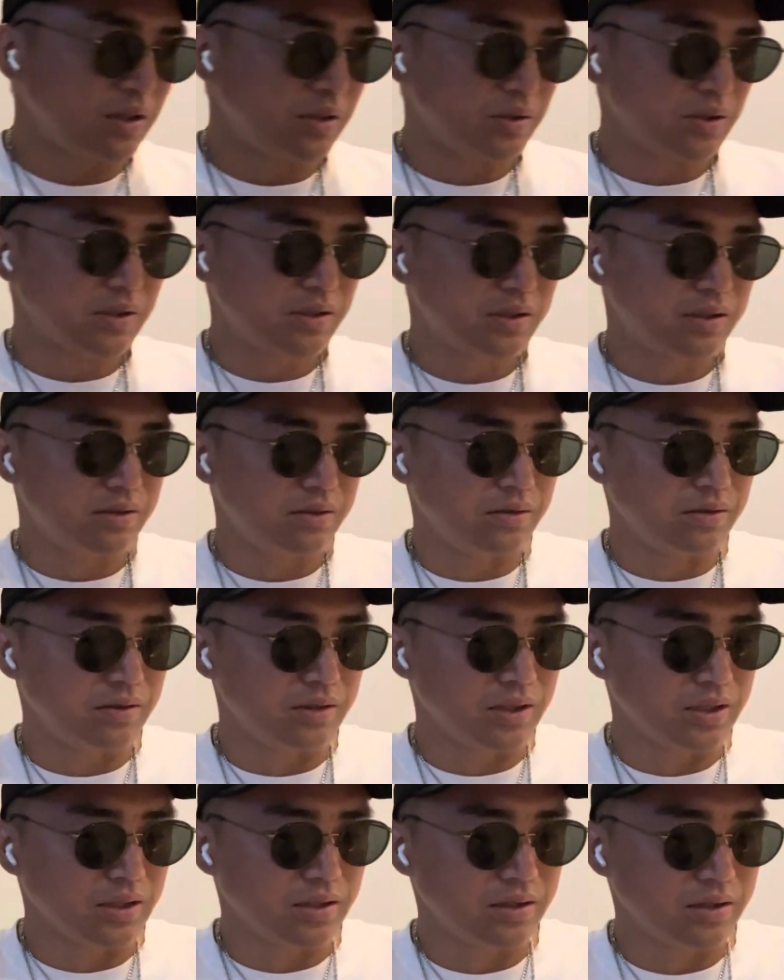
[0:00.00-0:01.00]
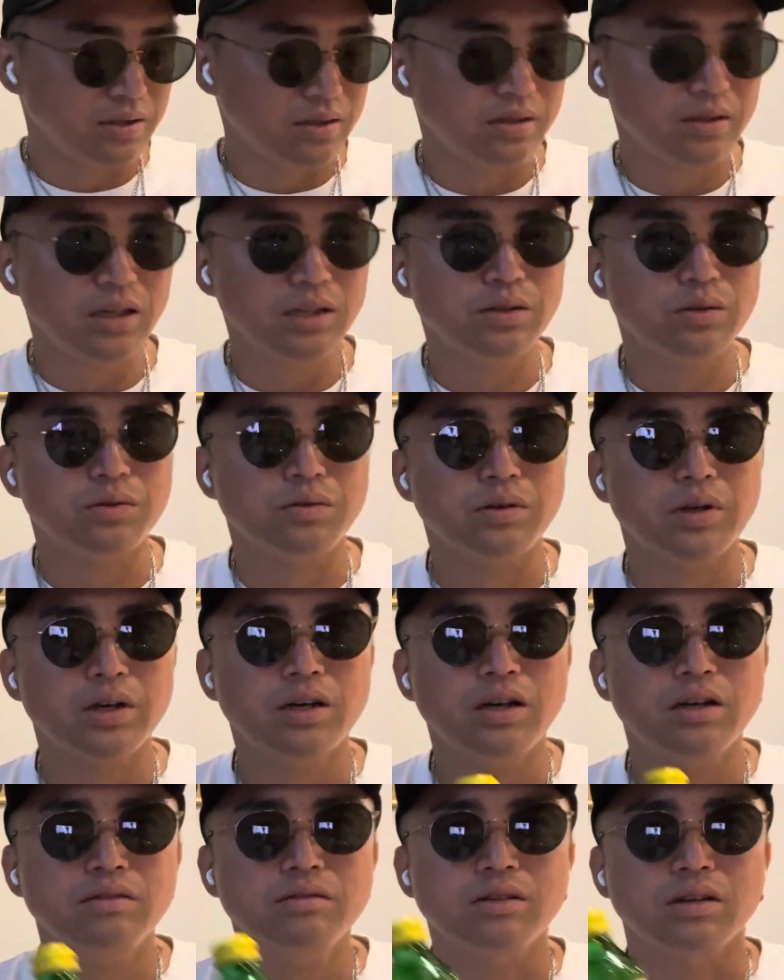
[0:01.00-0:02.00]
りとかするんであとこれ
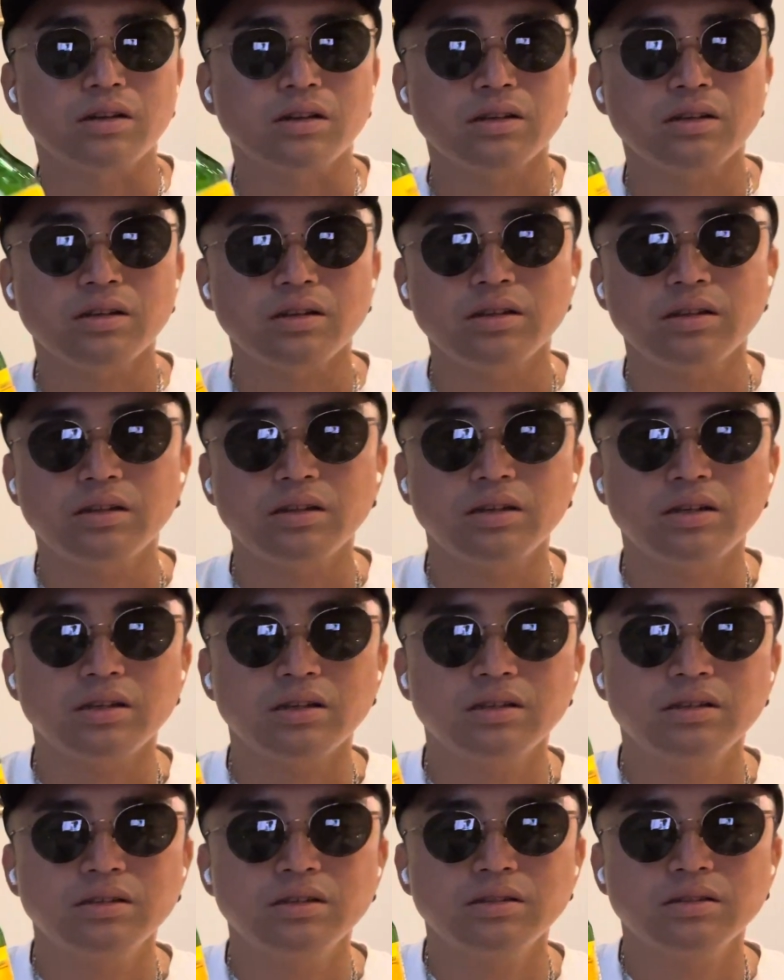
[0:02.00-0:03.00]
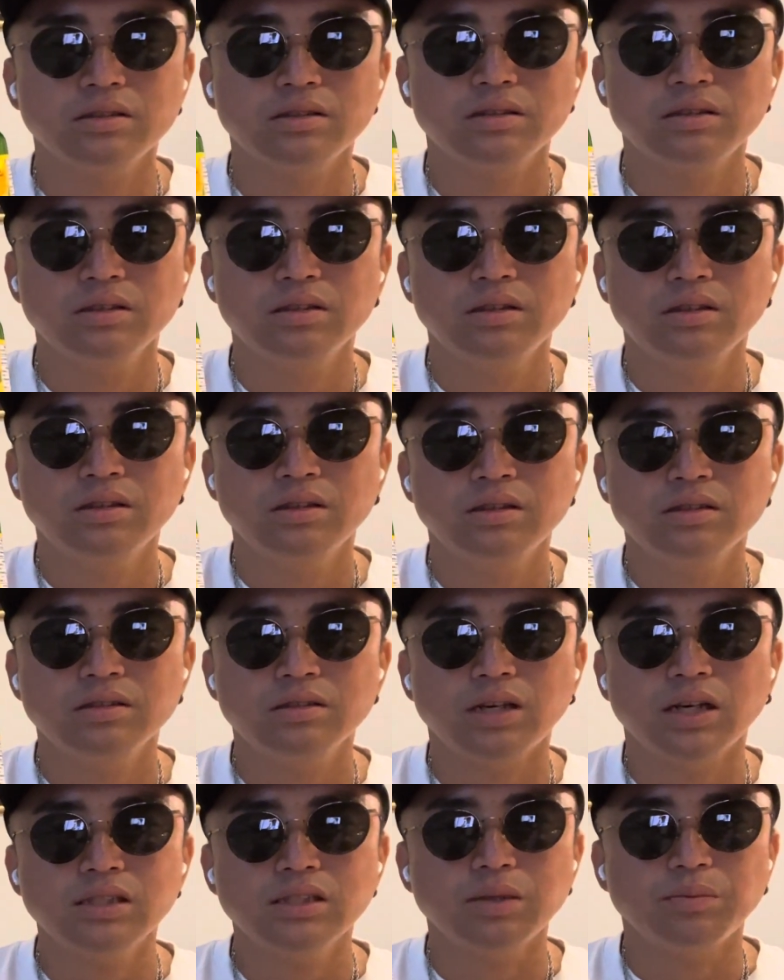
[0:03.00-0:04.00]
買うかな絶対
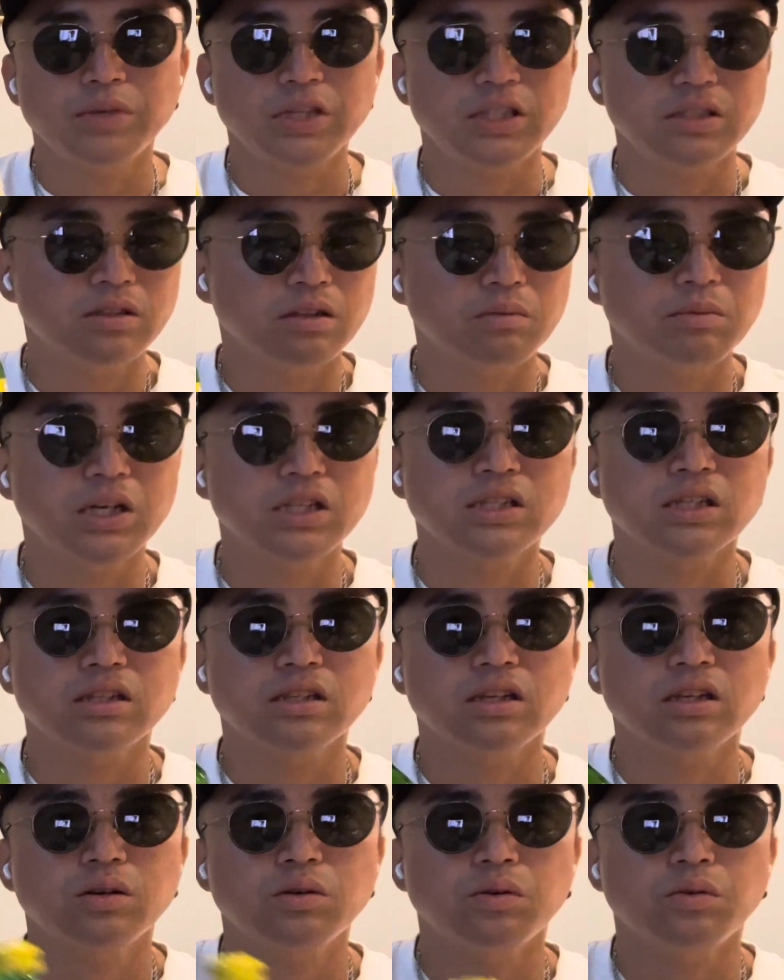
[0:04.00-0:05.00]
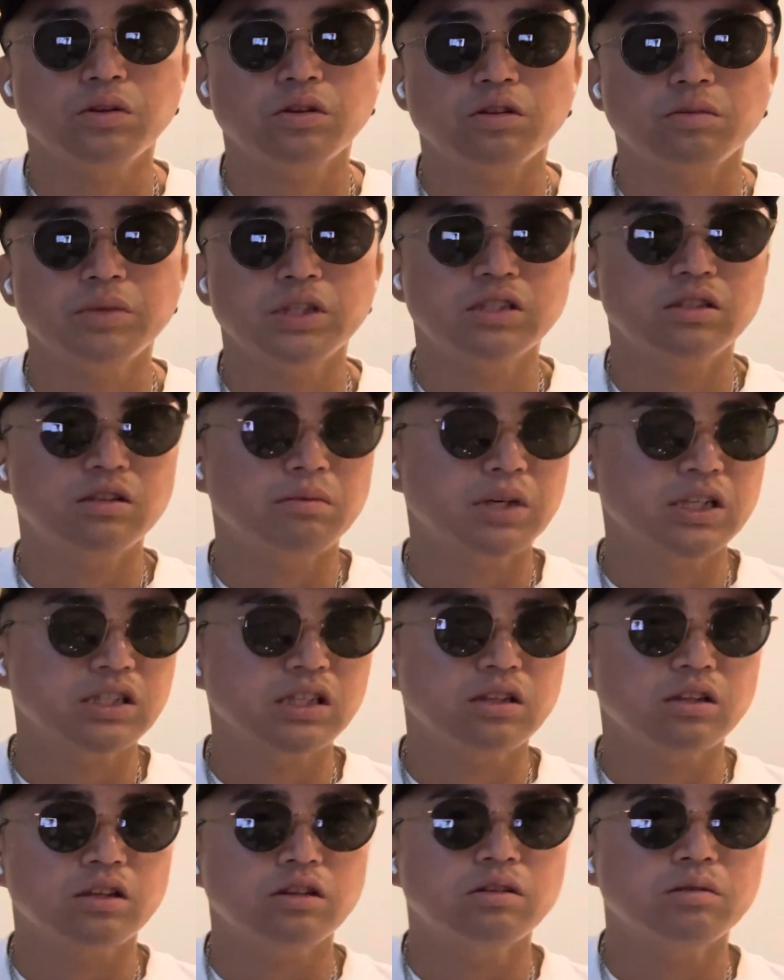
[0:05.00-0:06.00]
さ朝水と混ぜて氷と水と混ぜ
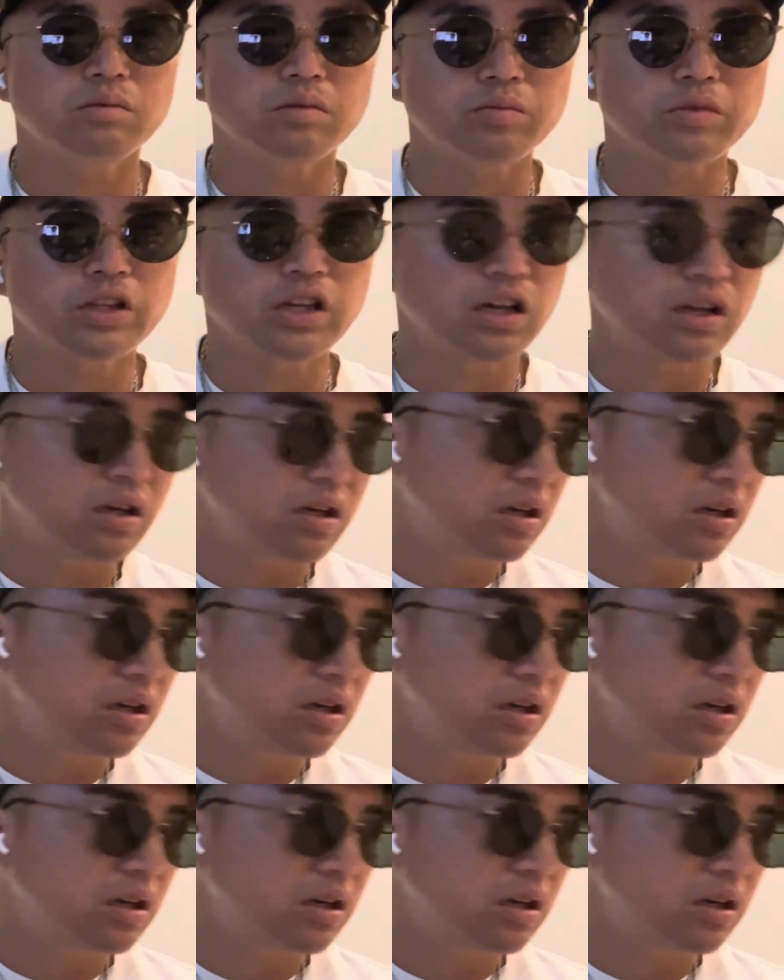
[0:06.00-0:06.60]
て飲むみたいな